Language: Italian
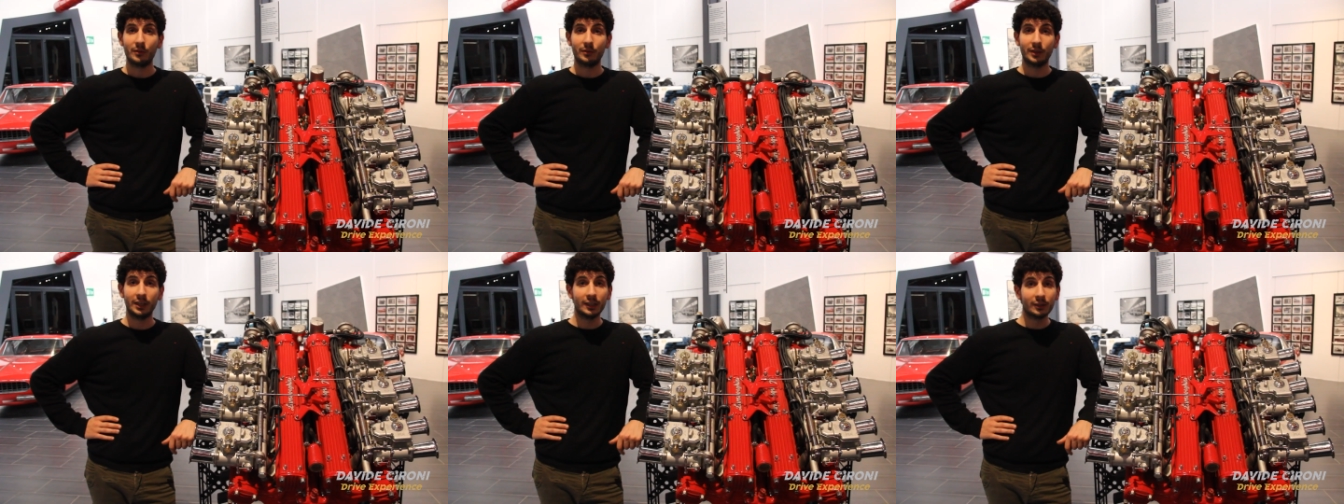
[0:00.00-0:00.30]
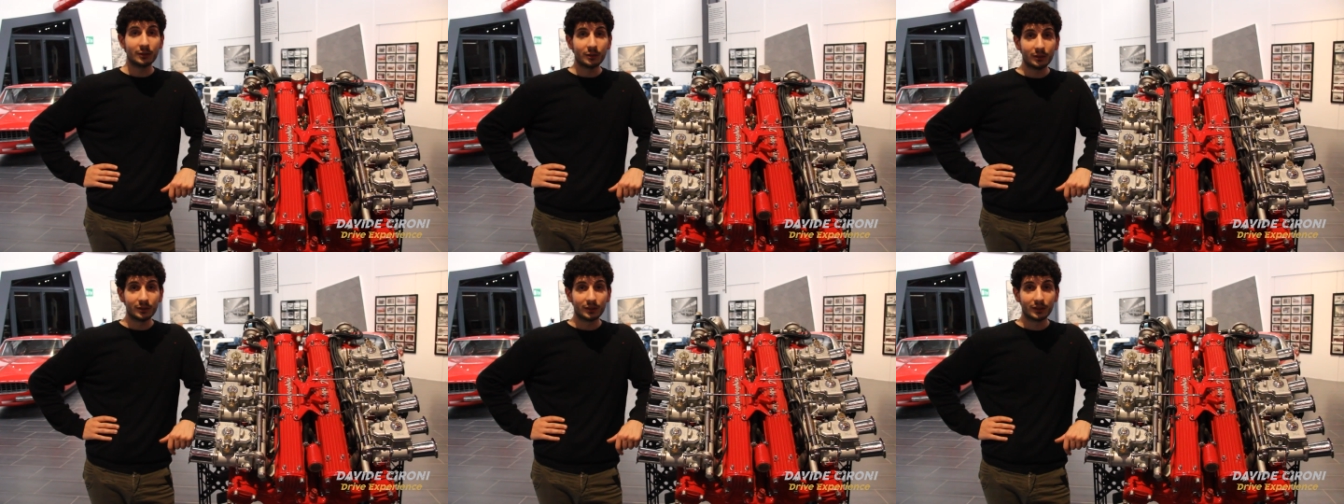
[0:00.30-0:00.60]

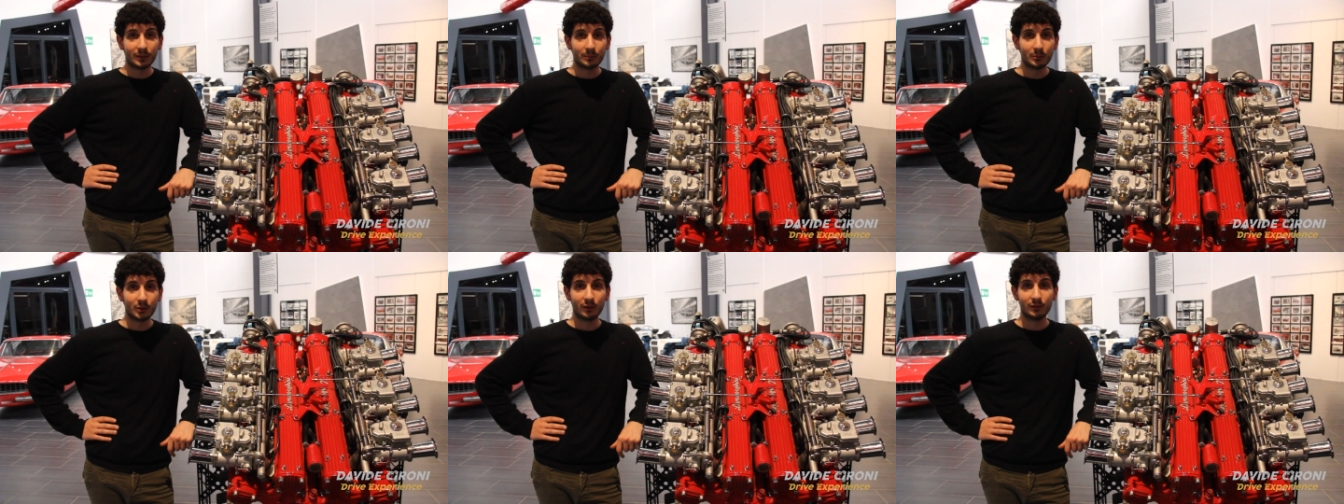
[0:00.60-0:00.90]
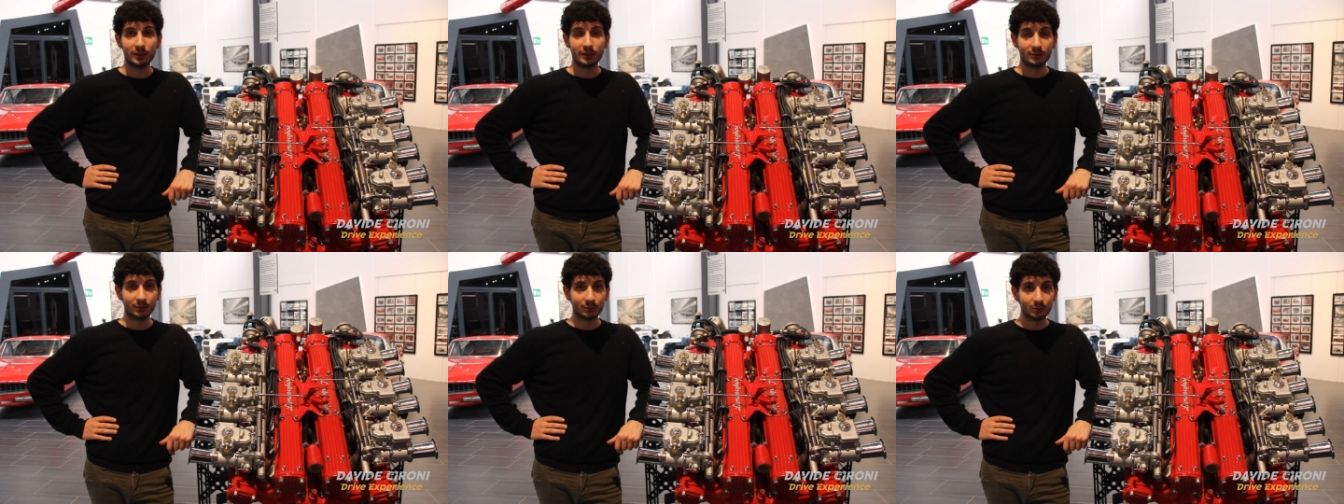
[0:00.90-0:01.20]
finito, abbiamo
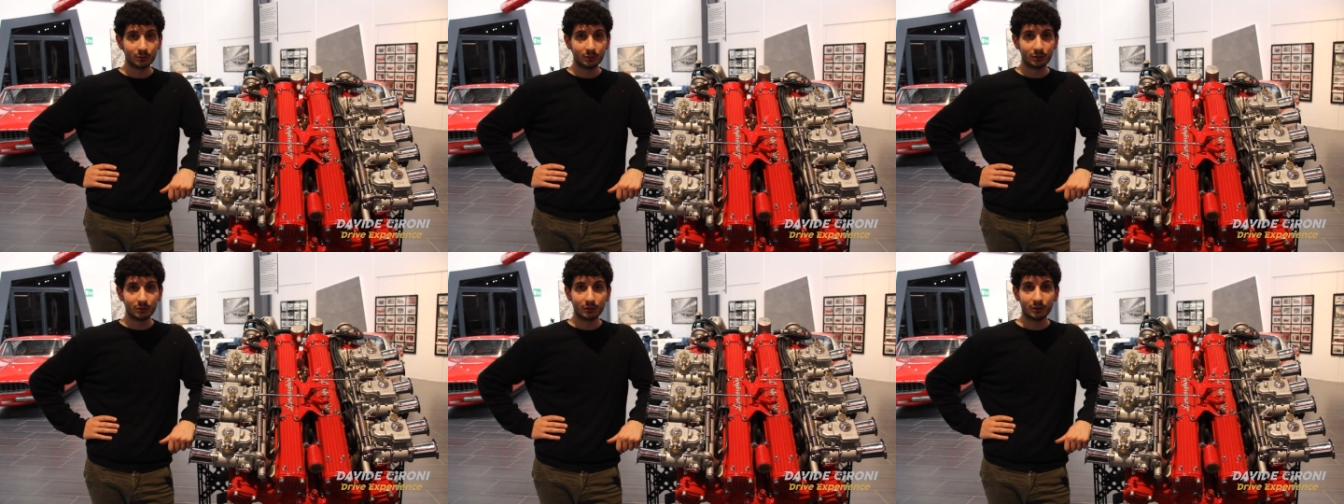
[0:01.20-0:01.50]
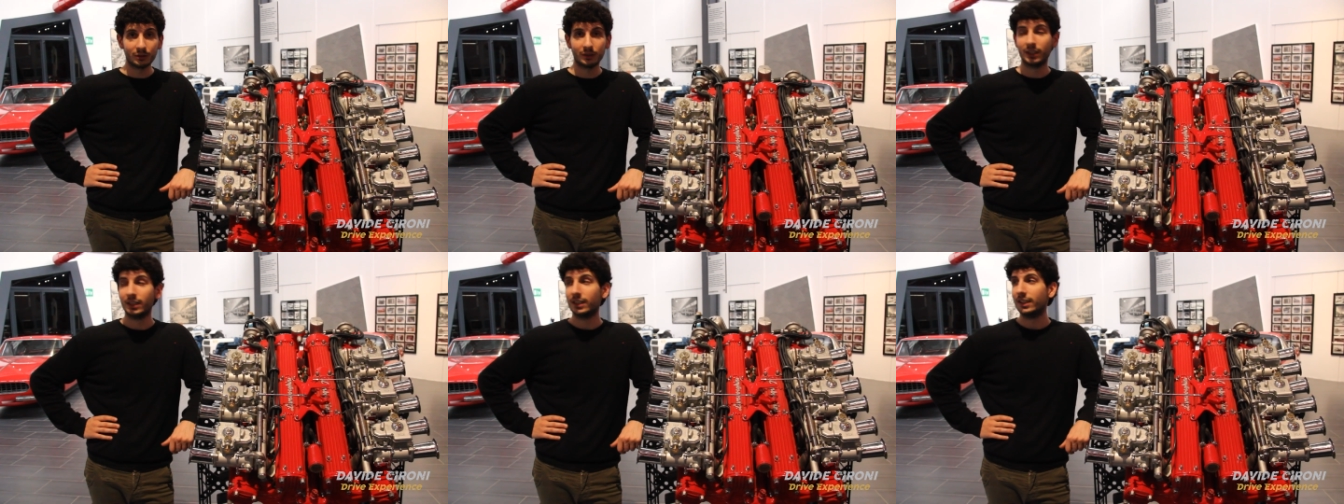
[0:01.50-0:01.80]
visto tutto.
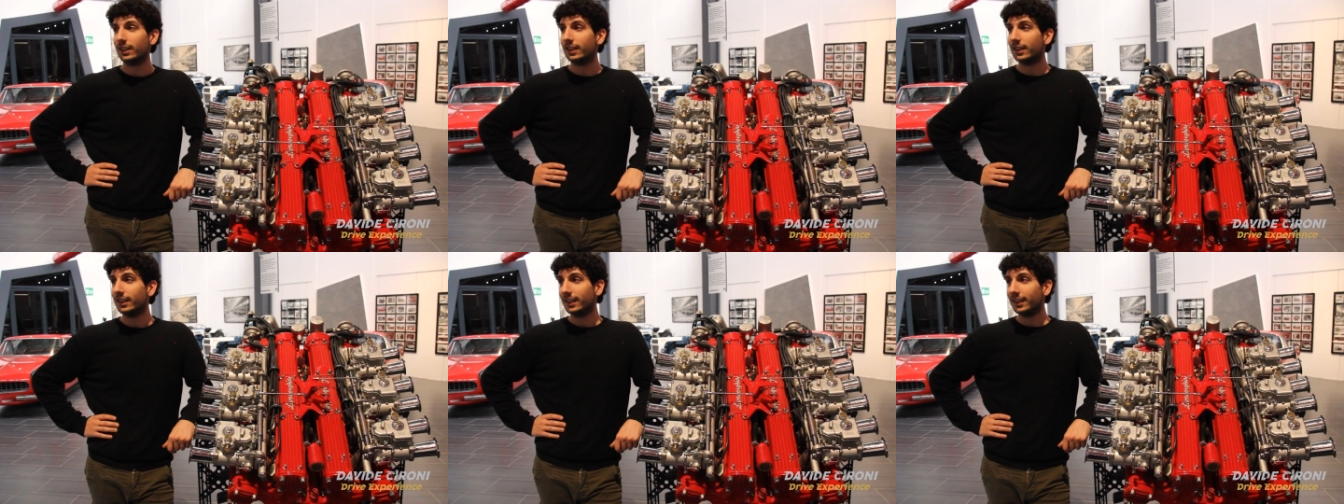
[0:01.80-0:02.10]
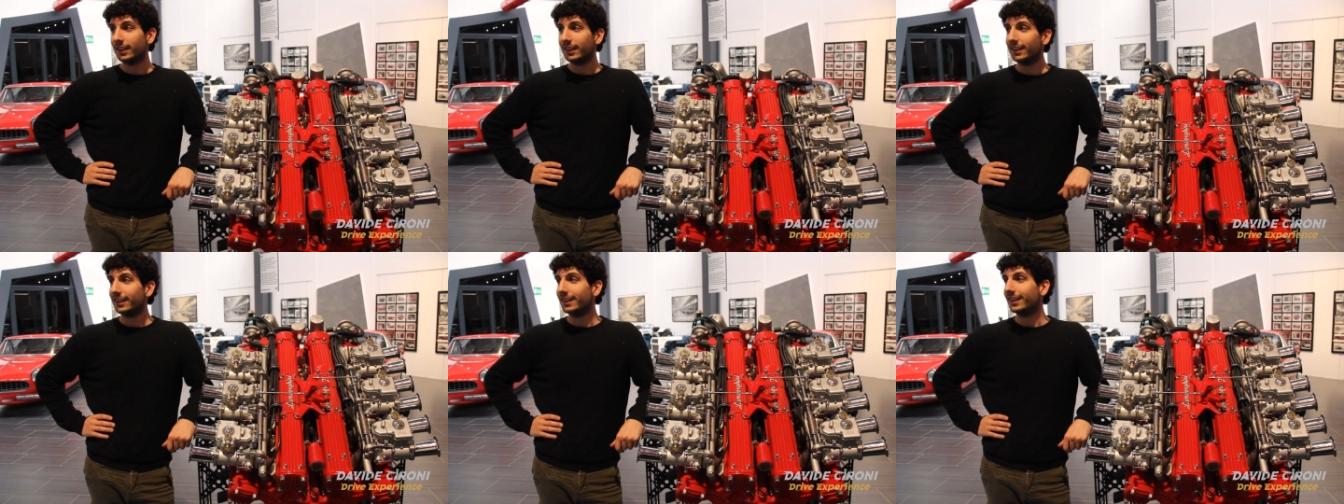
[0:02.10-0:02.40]

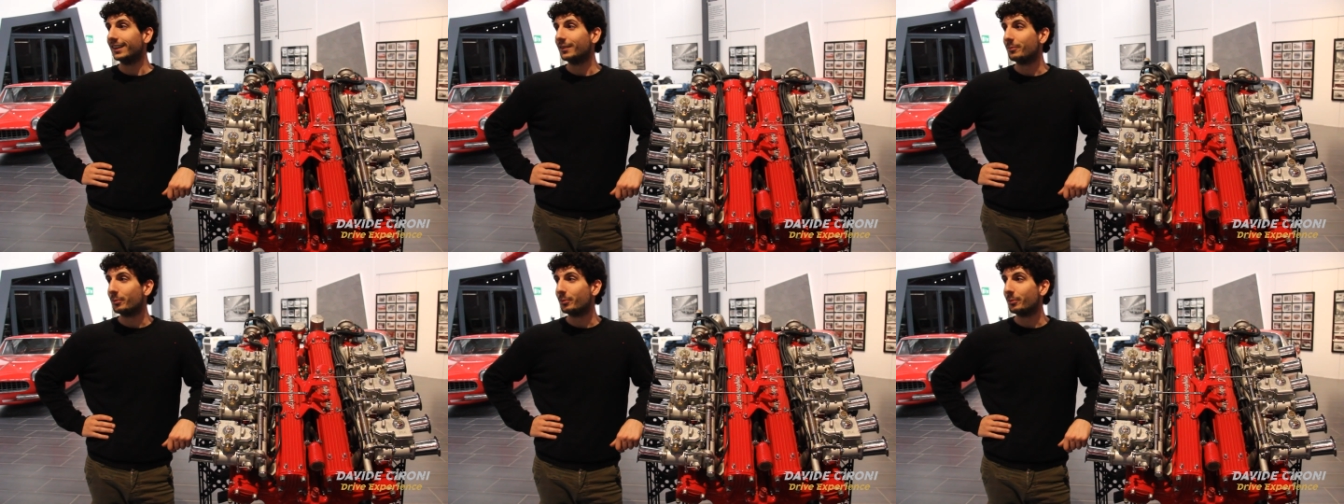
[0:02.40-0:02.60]
Il